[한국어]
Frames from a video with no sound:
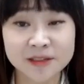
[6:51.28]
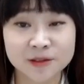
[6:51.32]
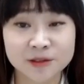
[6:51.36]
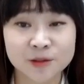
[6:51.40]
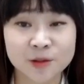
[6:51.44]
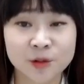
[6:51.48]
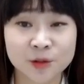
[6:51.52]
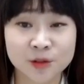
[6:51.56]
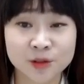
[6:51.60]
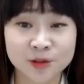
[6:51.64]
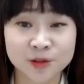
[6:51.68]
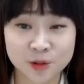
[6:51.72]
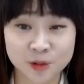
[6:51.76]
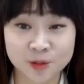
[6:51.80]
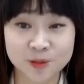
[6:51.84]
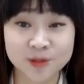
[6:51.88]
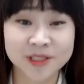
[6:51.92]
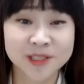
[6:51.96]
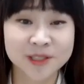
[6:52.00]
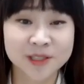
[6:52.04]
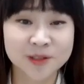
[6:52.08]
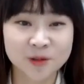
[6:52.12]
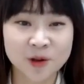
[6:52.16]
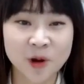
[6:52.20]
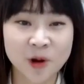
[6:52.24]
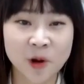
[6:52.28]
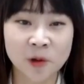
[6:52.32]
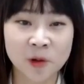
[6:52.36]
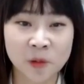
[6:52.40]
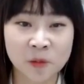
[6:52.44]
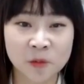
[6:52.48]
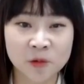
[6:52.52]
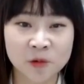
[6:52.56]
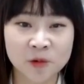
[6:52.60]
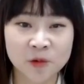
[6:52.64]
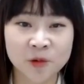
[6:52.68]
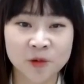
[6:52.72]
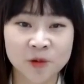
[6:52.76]
기술로는 조금 치유가
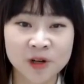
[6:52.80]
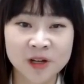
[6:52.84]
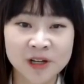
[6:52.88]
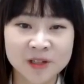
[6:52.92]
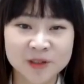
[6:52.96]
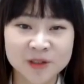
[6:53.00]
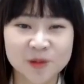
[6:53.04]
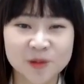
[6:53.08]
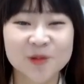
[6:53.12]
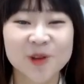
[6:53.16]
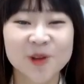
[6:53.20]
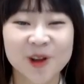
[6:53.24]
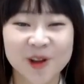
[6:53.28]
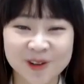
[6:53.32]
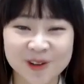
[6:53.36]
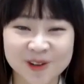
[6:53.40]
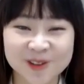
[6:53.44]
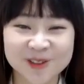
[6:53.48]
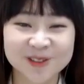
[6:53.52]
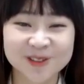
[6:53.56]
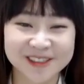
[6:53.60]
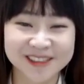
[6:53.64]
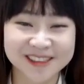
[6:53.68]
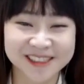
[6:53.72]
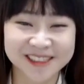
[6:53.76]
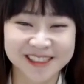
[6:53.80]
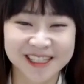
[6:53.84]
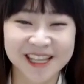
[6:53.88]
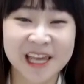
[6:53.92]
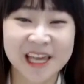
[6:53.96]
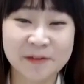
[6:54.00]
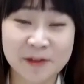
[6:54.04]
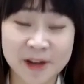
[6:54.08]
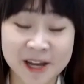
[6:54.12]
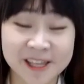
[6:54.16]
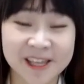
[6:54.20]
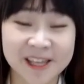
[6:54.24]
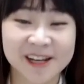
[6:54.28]
어렵고 어. 좀더 아. 연구를
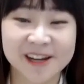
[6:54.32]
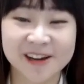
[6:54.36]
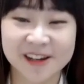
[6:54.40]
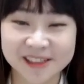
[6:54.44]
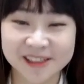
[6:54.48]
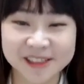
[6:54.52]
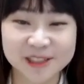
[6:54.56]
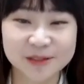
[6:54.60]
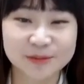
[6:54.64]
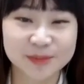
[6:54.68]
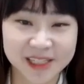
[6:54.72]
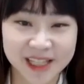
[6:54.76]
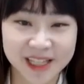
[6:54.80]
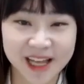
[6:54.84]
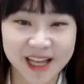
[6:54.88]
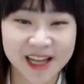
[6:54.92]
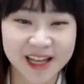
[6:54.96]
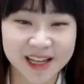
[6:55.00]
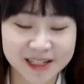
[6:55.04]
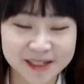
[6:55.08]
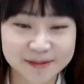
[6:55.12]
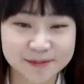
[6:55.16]
진행해 봐야 될 것 같습니다.